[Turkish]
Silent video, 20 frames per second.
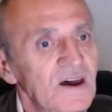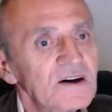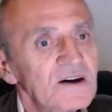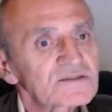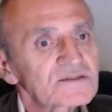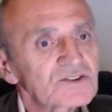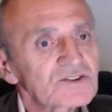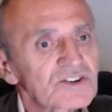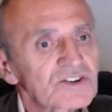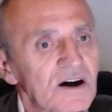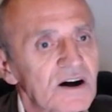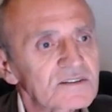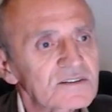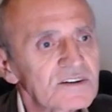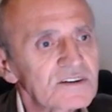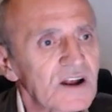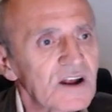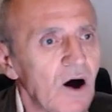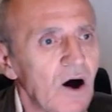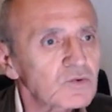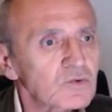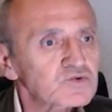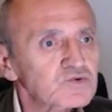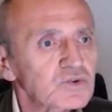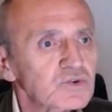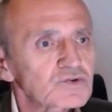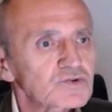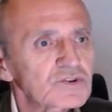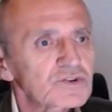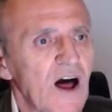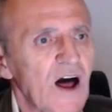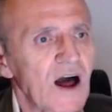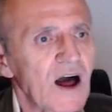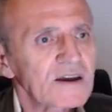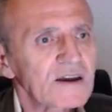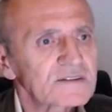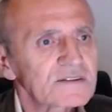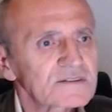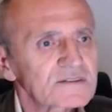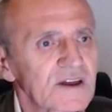Sıcaklığın Ağustos
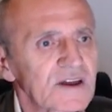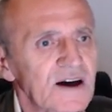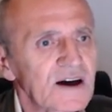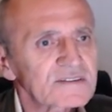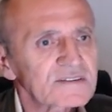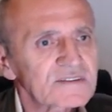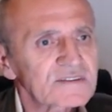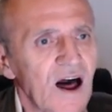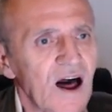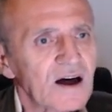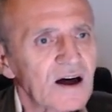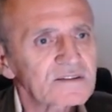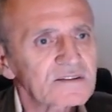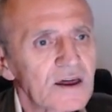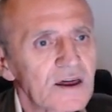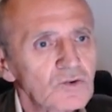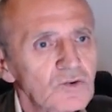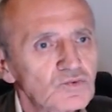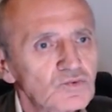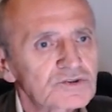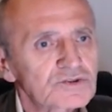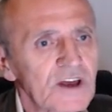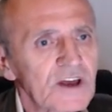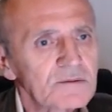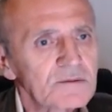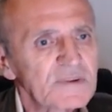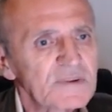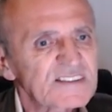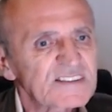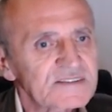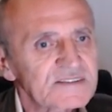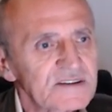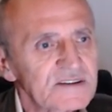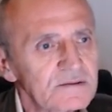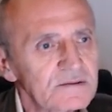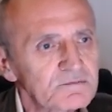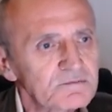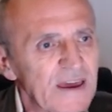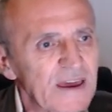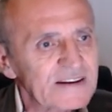ayında daha da
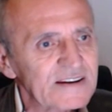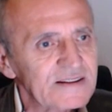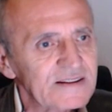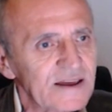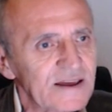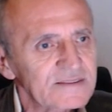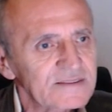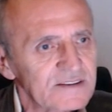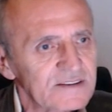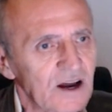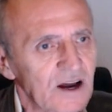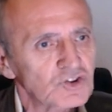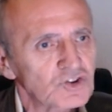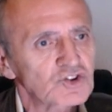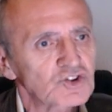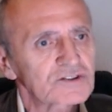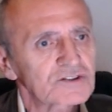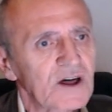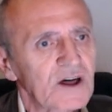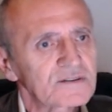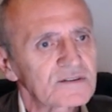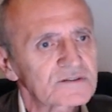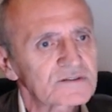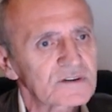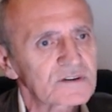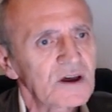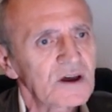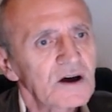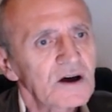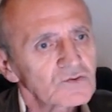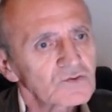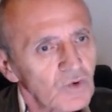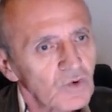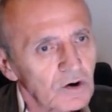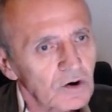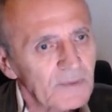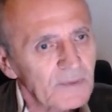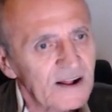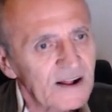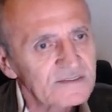yükselmesinin beklendiği açıklandı.
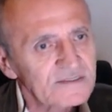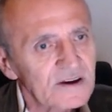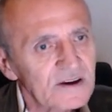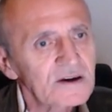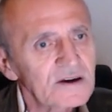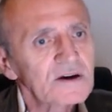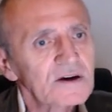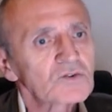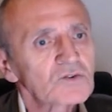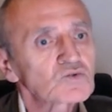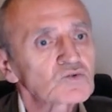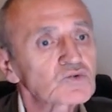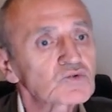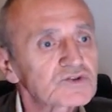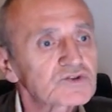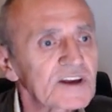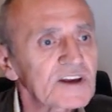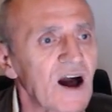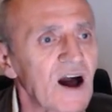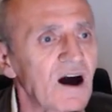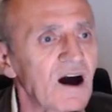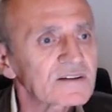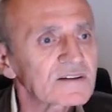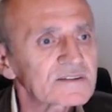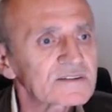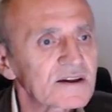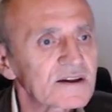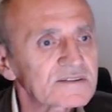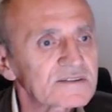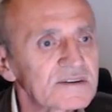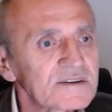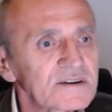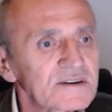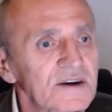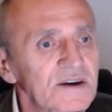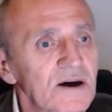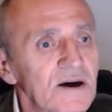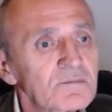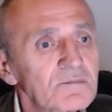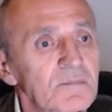Normalde Kuzey
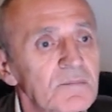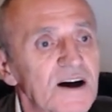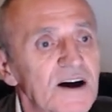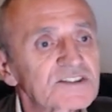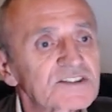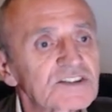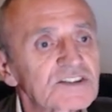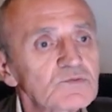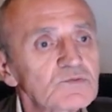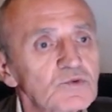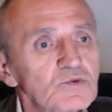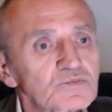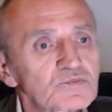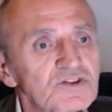Atlantik maksimum